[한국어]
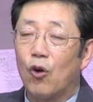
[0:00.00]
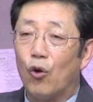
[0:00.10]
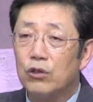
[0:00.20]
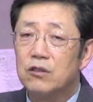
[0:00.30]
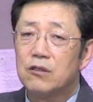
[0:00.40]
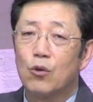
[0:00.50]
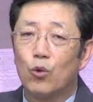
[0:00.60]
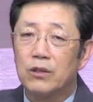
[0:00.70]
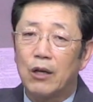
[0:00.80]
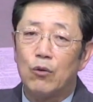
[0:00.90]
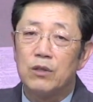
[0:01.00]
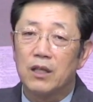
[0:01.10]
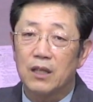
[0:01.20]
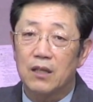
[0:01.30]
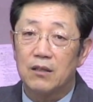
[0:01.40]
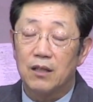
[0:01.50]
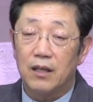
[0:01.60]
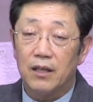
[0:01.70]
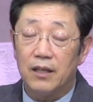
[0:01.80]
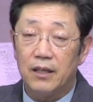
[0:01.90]
거짓을 옳다고
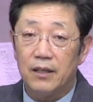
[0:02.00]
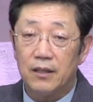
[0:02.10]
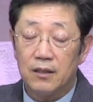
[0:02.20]
얘기하는데